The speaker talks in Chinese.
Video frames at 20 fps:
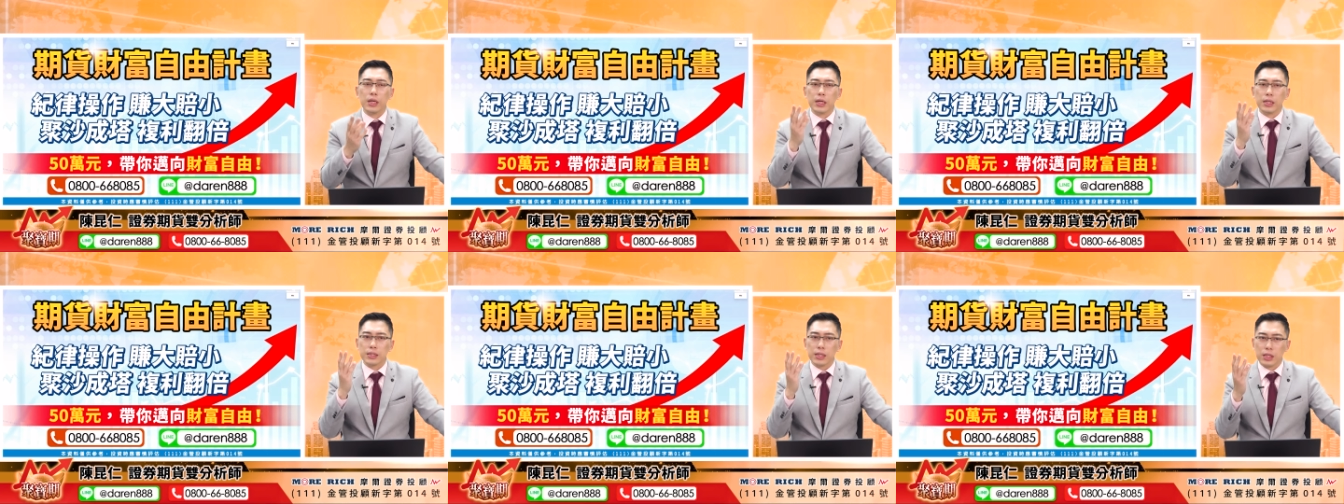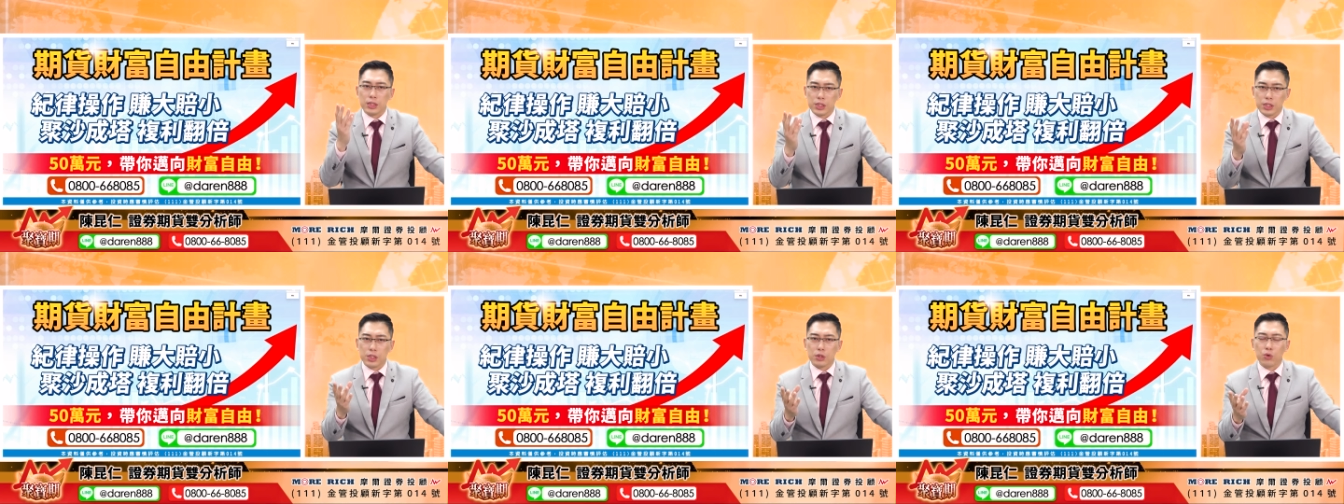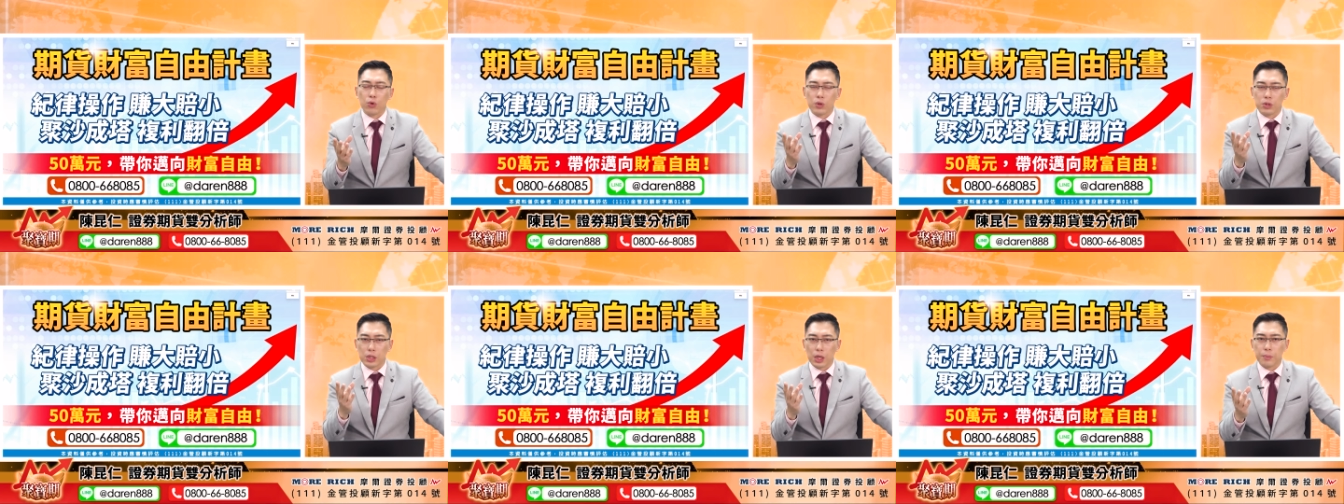在期
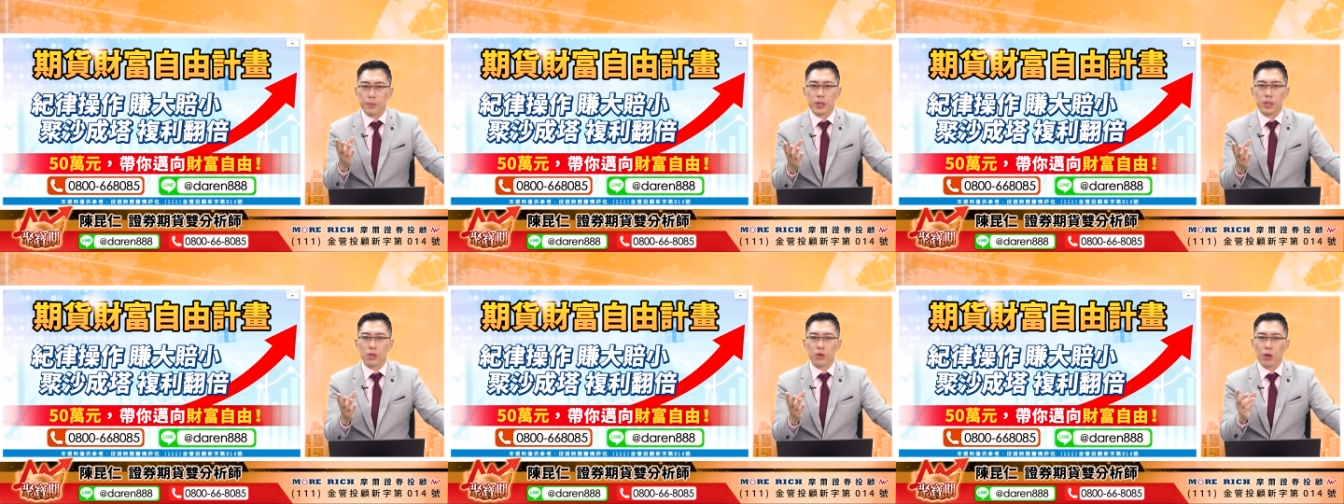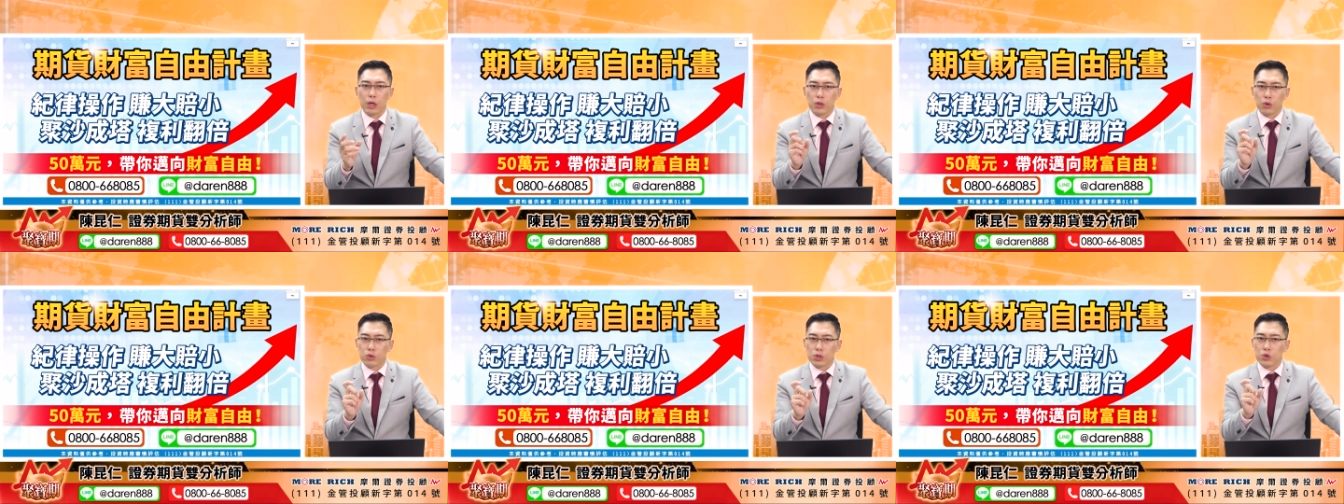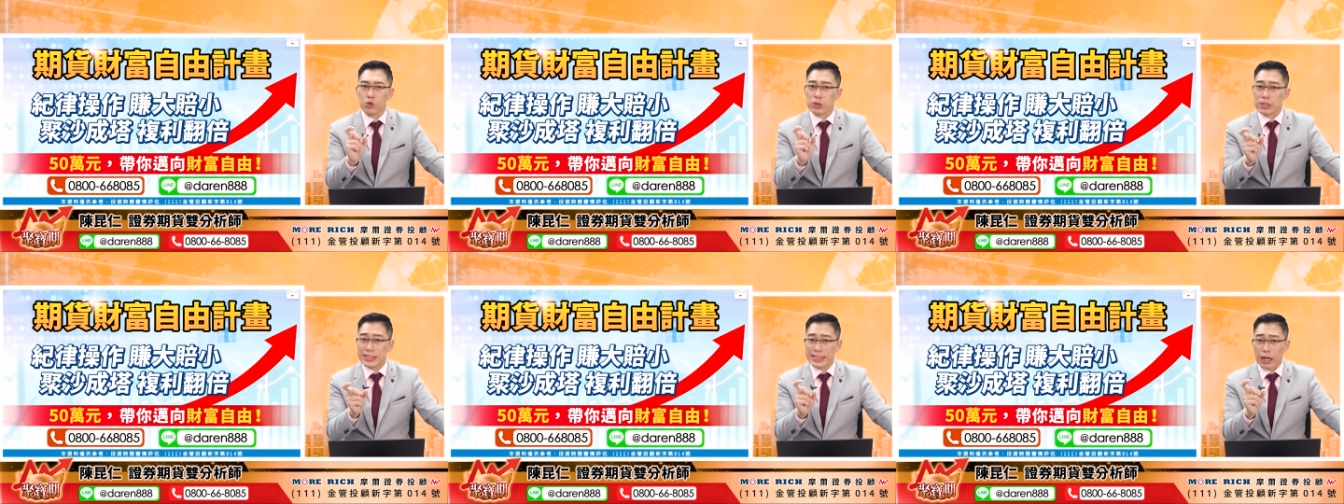货上面的话，都是
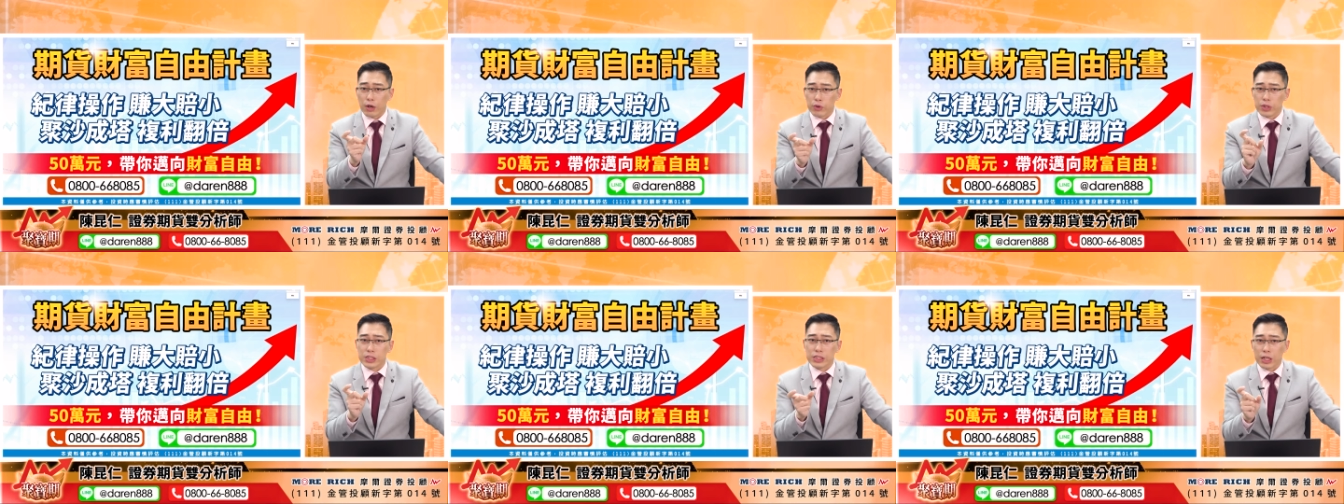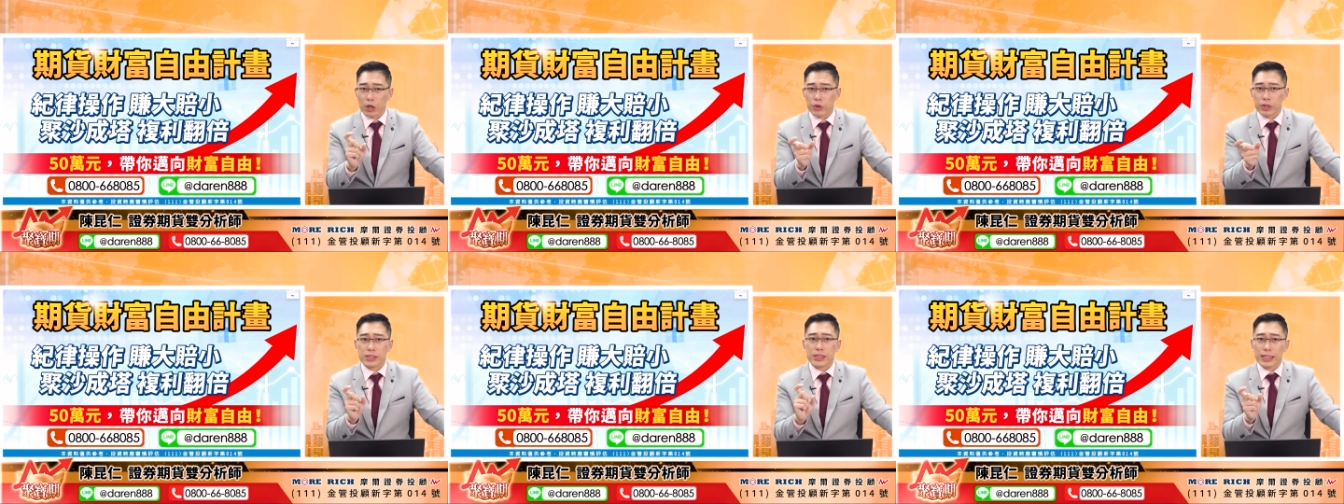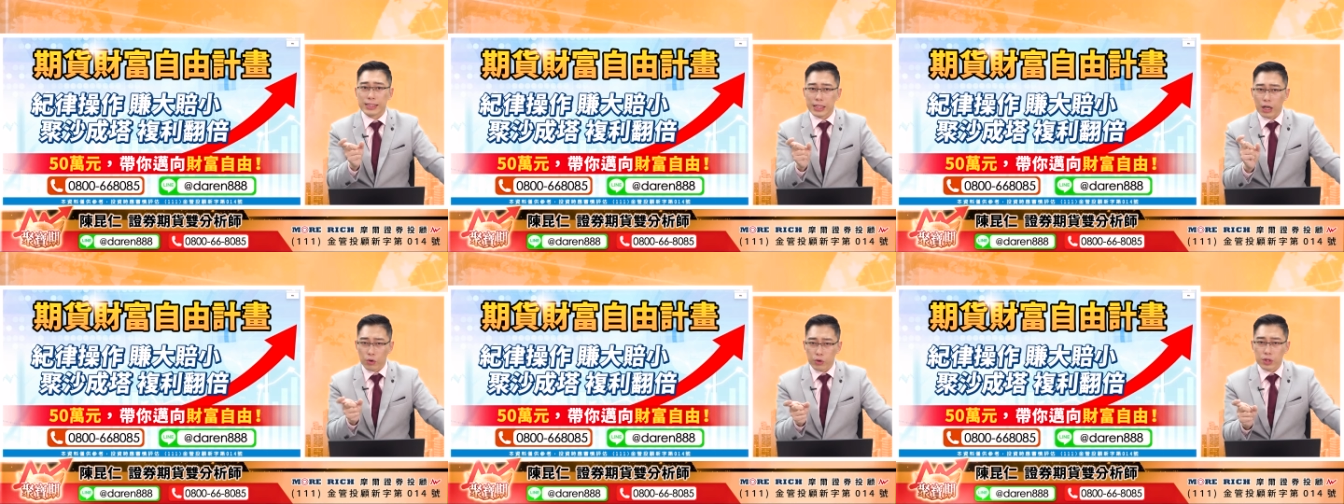用交易、交易、再
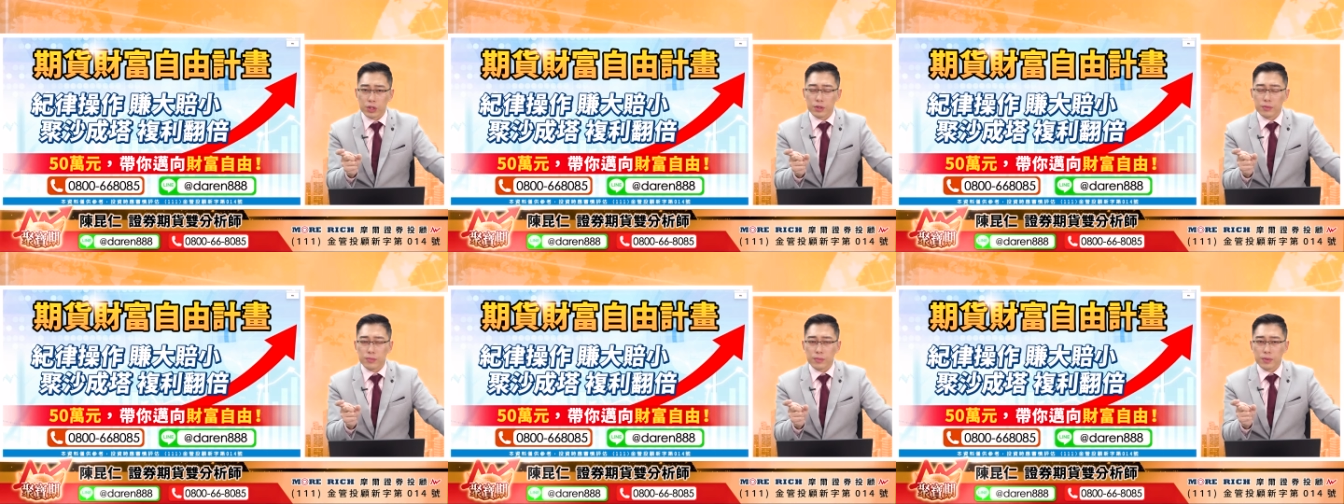交易